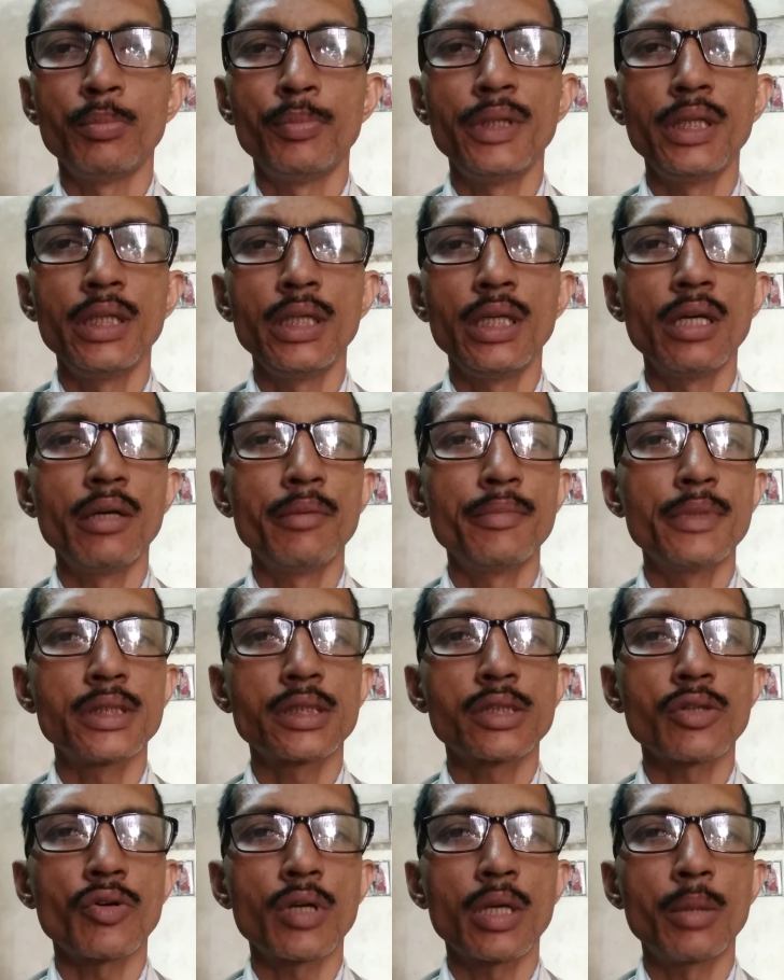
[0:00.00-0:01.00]
बी एम
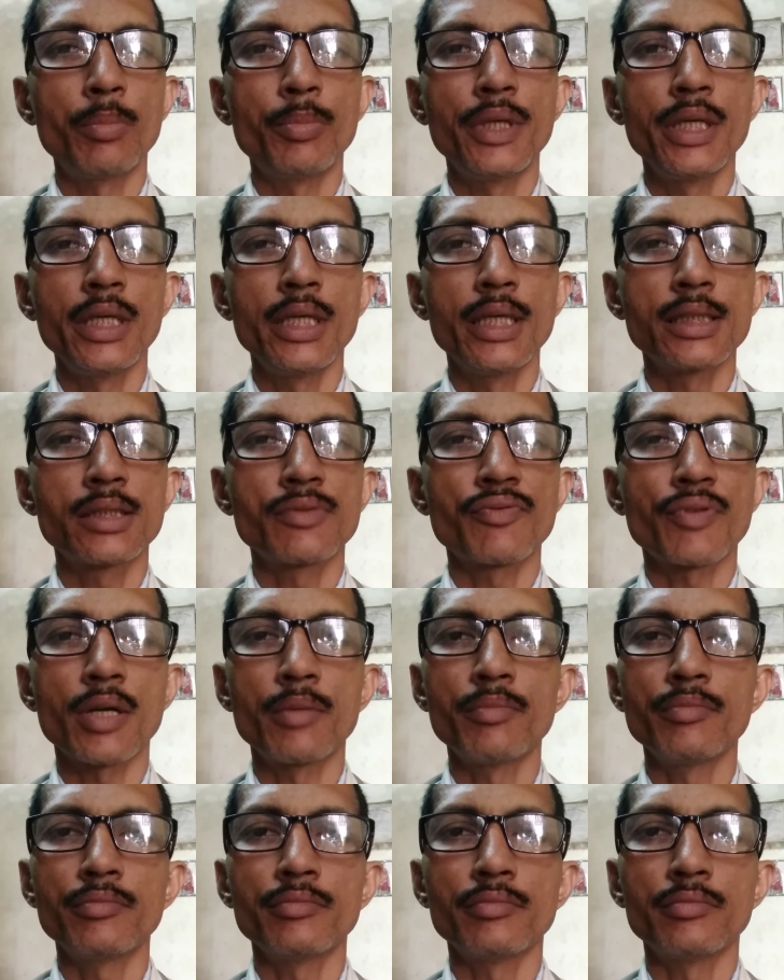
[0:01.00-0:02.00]
एस और एम डी एच
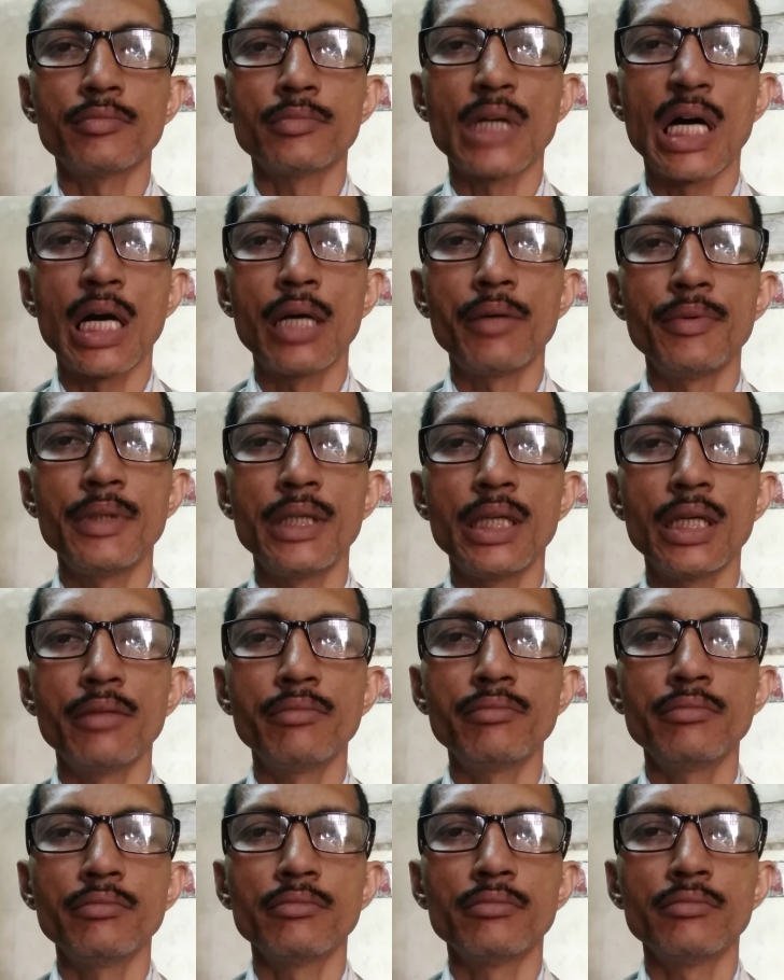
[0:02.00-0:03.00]
फ्रॉम आई वी
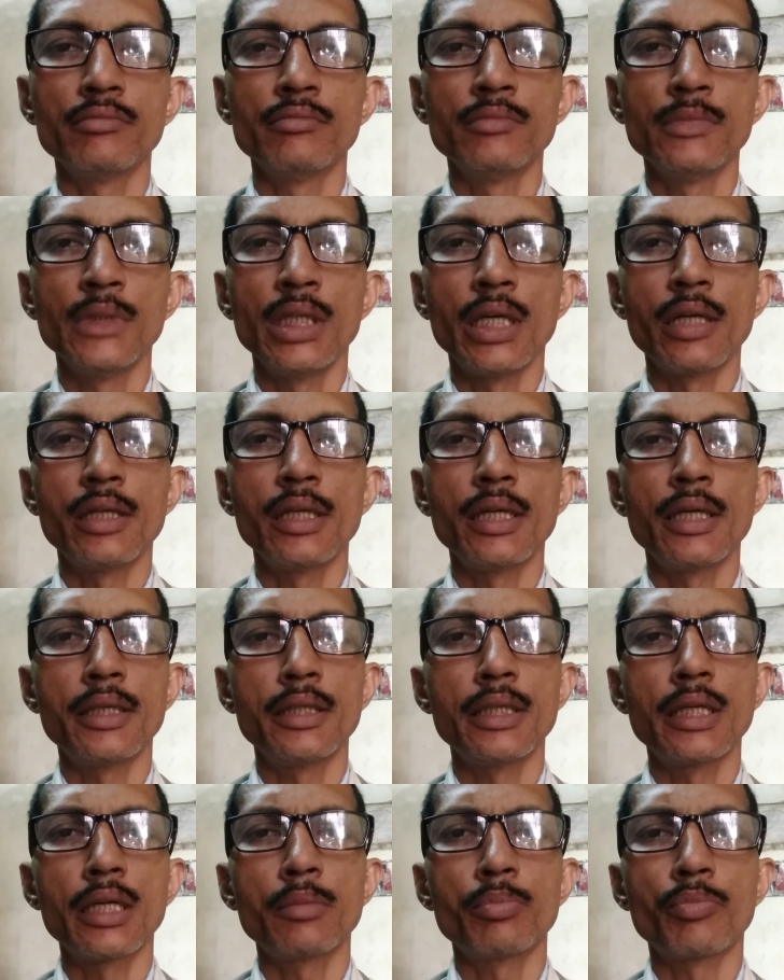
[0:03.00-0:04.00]
एम एन
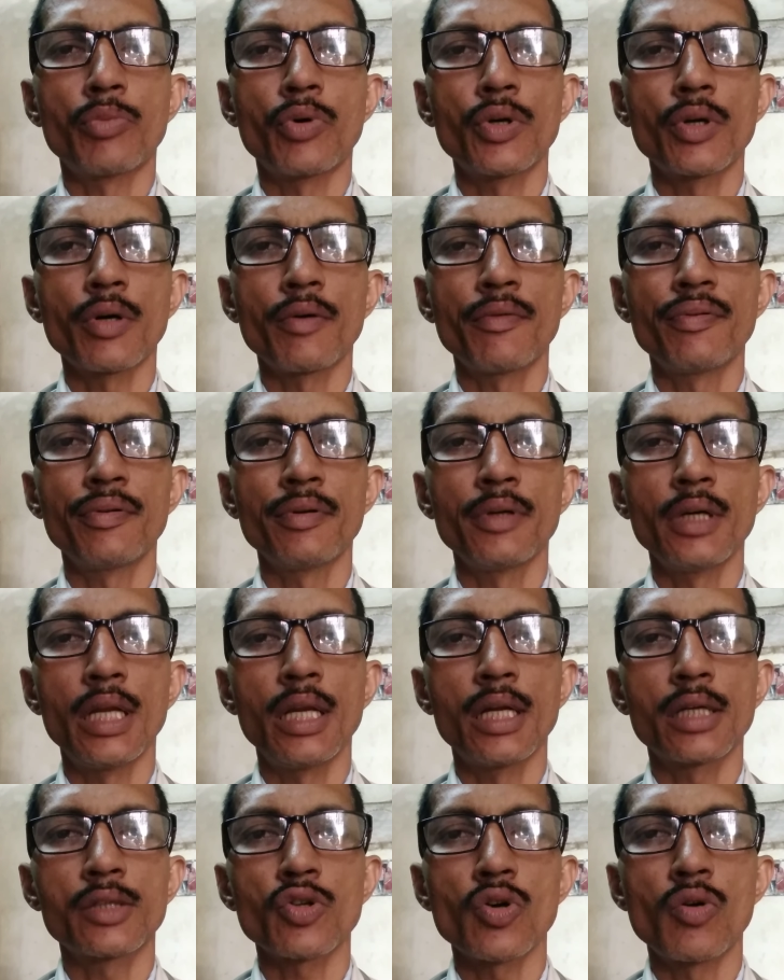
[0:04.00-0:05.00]
इंडियन बोर्ड ऑफ
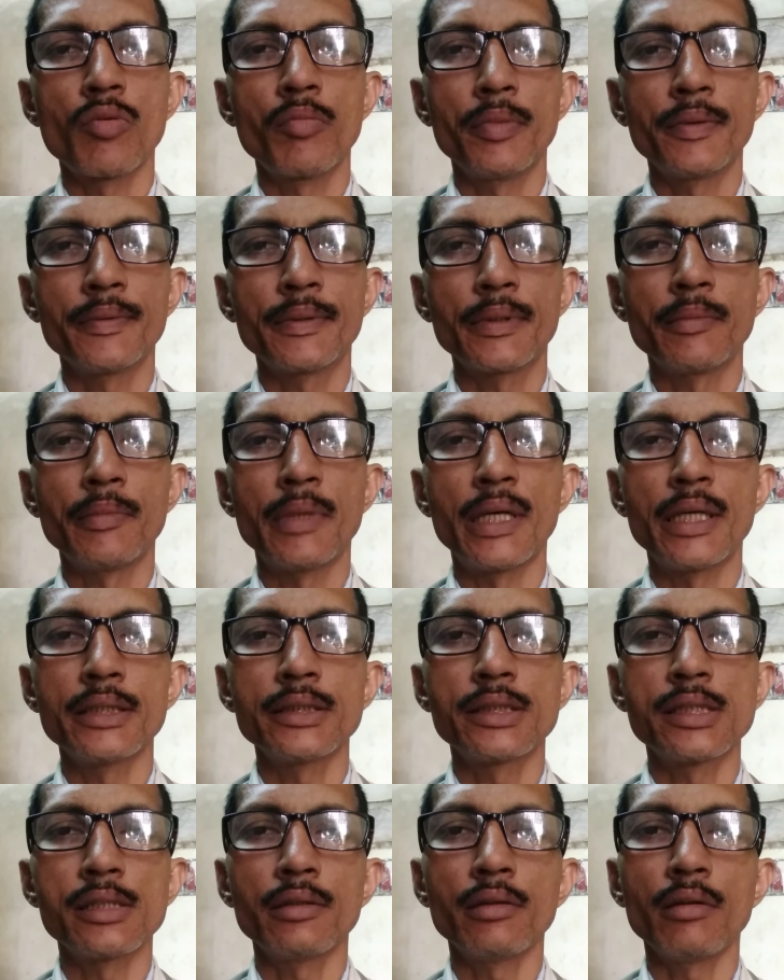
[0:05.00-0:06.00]
इलेक्ट्रो होम्योपैथी
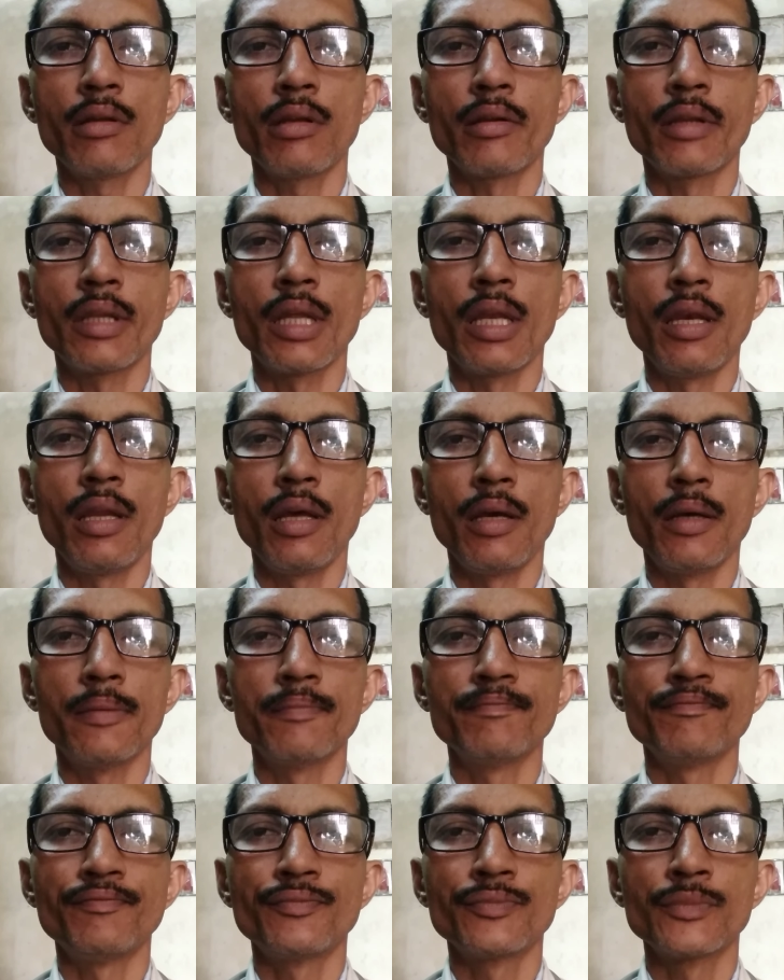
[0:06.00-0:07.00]
मेडिसिन दिल्ली
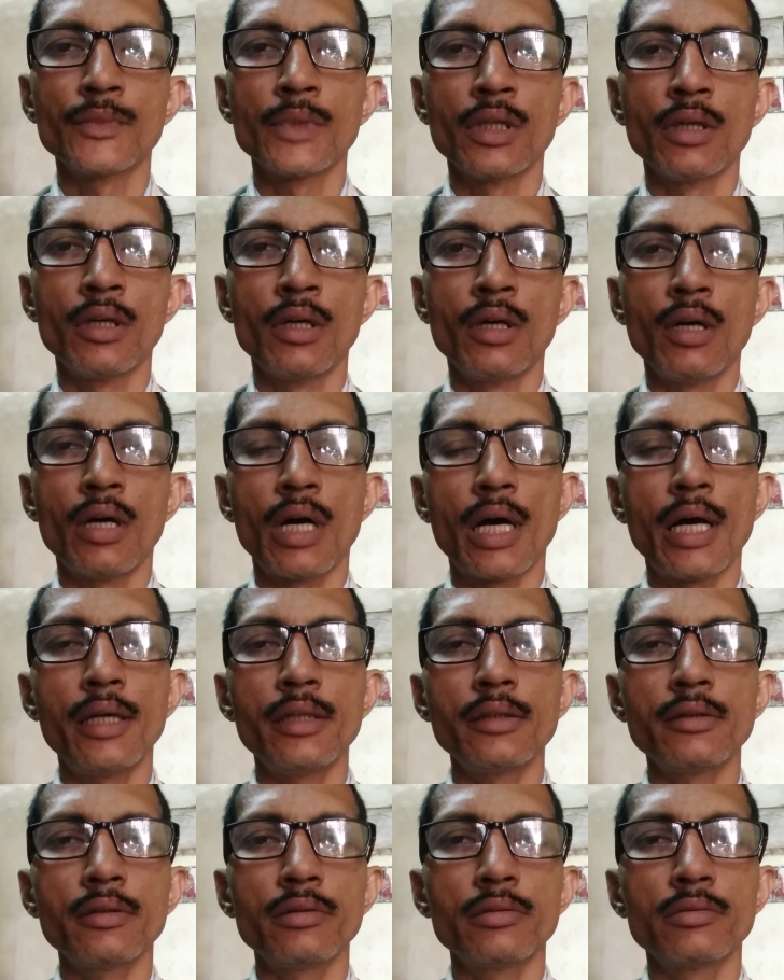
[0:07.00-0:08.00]

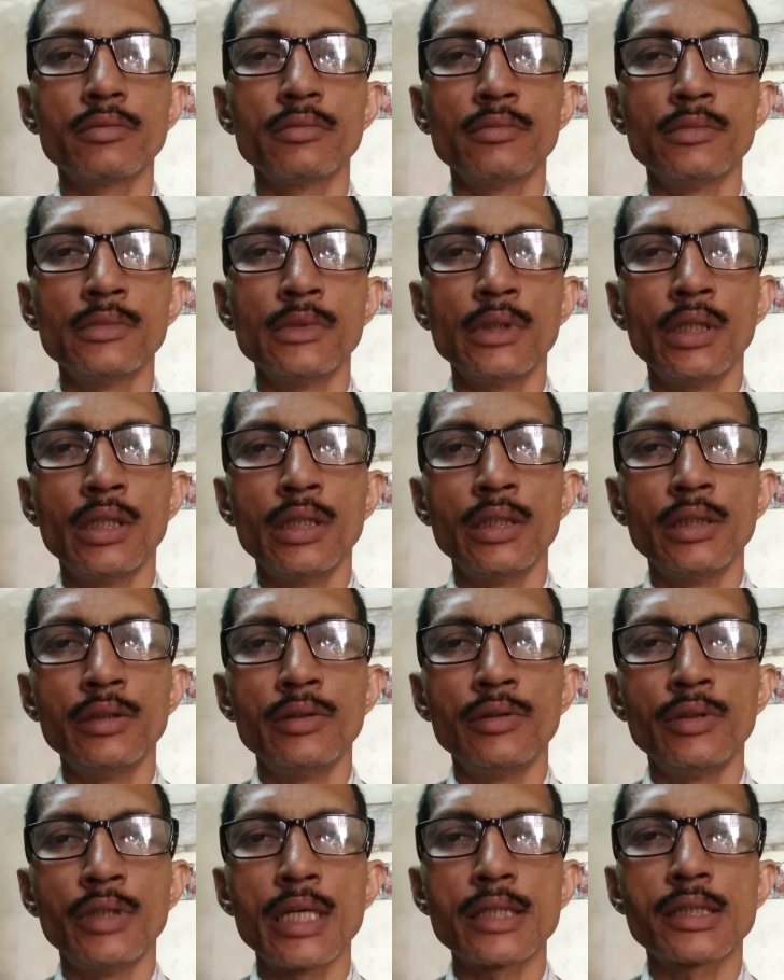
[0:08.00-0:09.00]
एंड
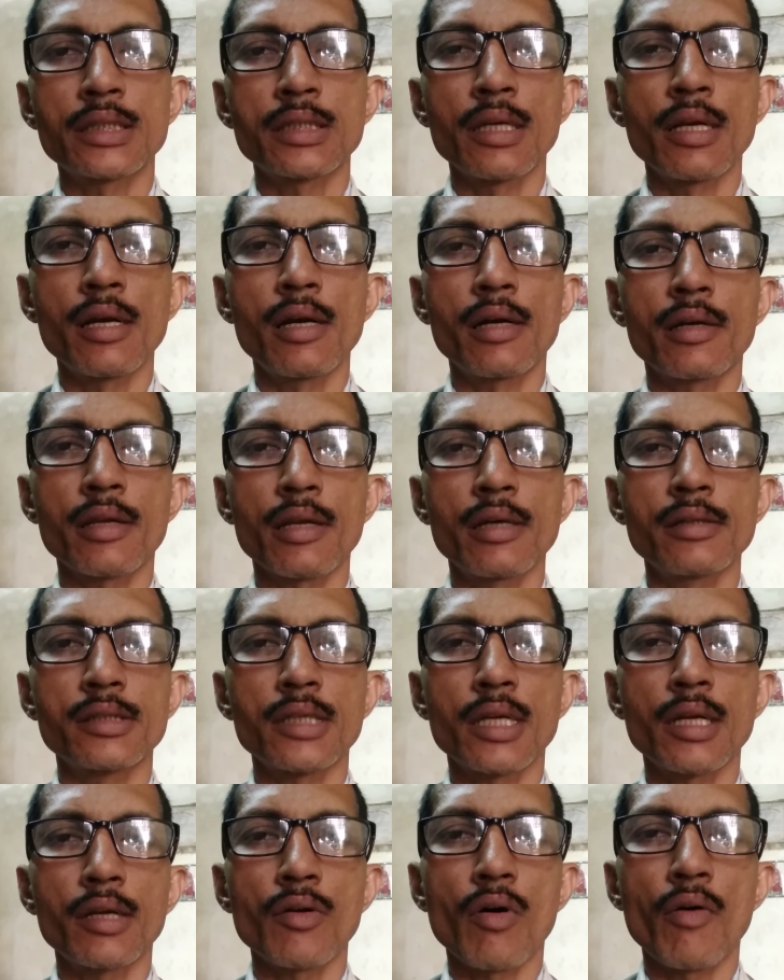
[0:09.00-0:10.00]
नेशनल
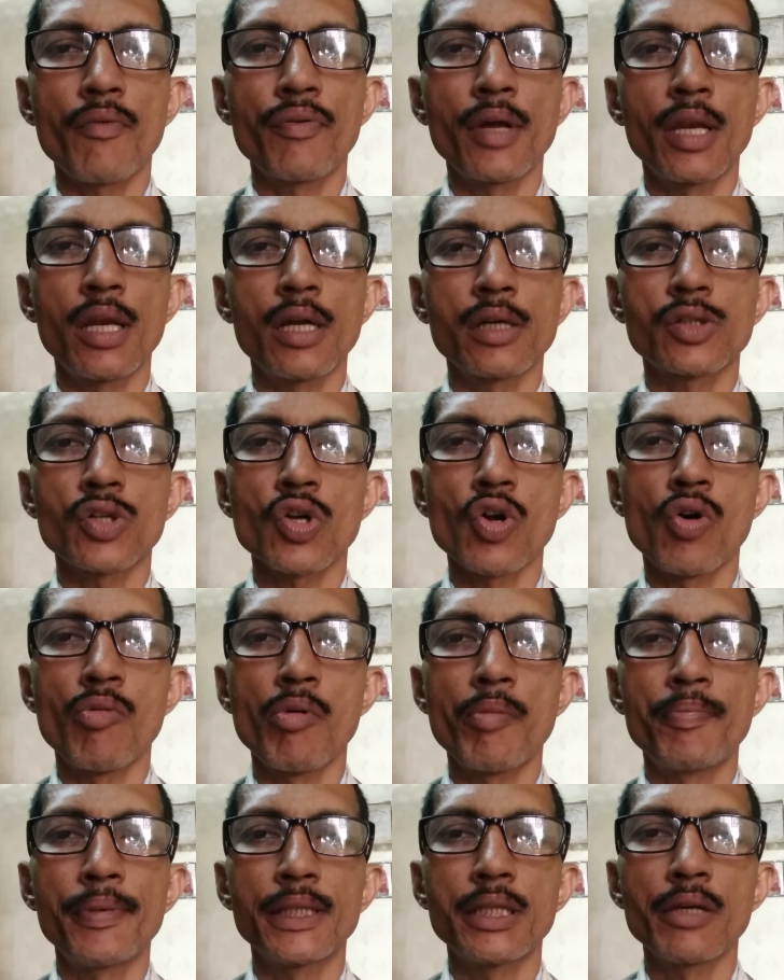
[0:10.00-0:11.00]
ट्रेजरर ऑफ इलेक्ट्रो
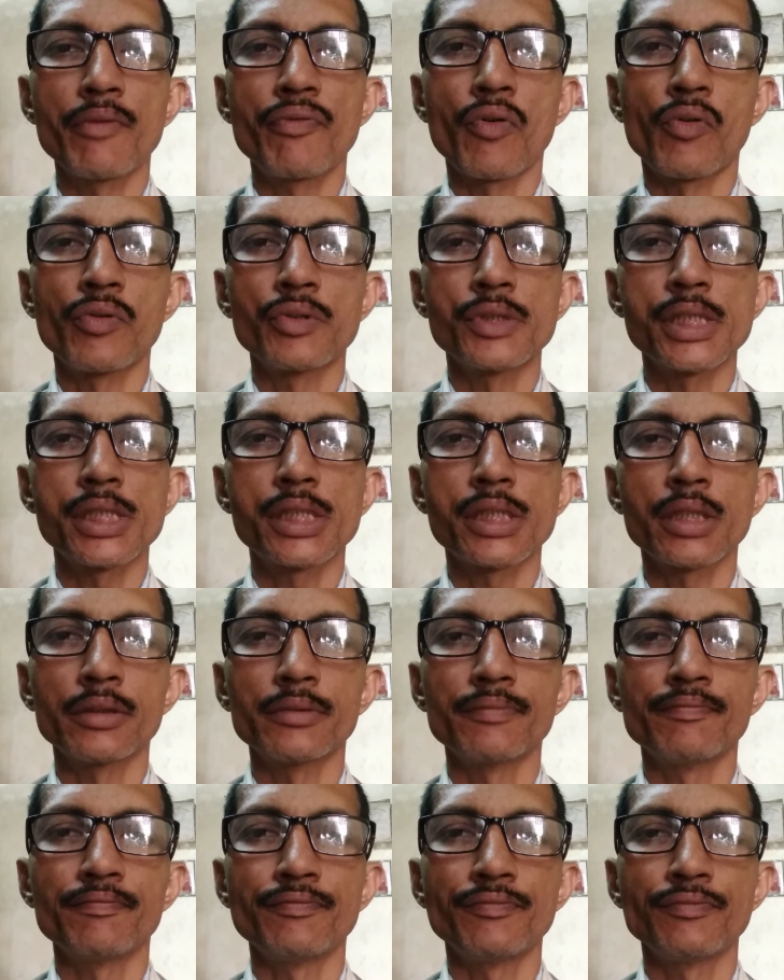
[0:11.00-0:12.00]
होम्योपैथी फाउंडेशन